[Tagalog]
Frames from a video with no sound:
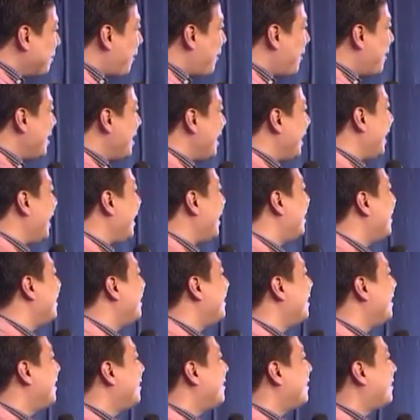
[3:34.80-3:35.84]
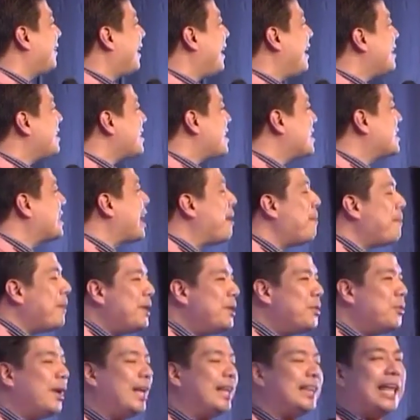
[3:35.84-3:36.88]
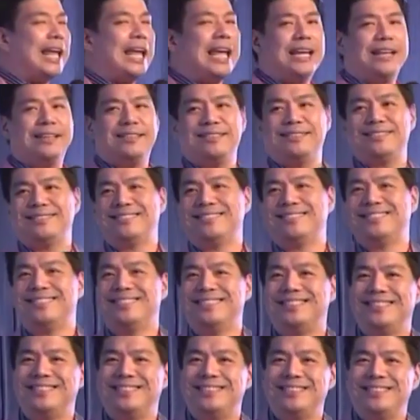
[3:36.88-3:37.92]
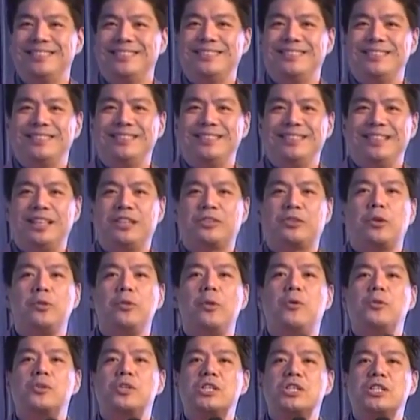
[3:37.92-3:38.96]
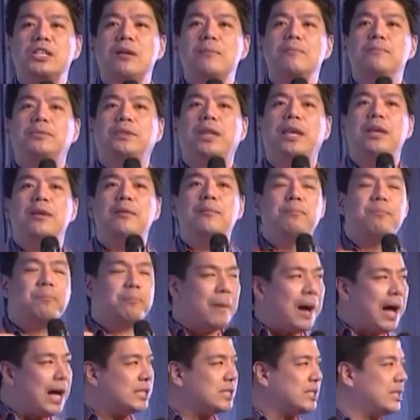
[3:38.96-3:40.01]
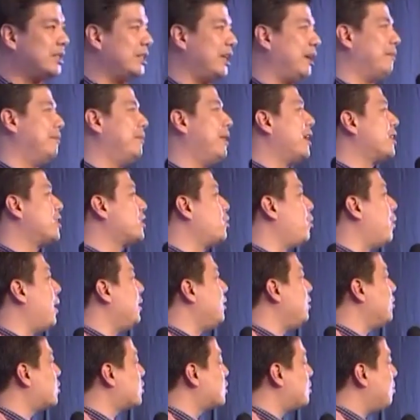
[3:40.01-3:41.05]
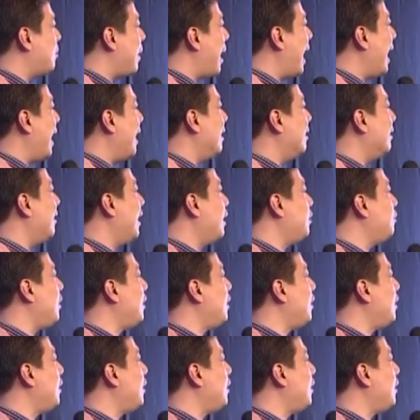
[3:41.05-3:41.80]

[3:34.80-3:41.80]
morning, kaya kasama yung ngiti. It connotes something positive. That's why you smile. And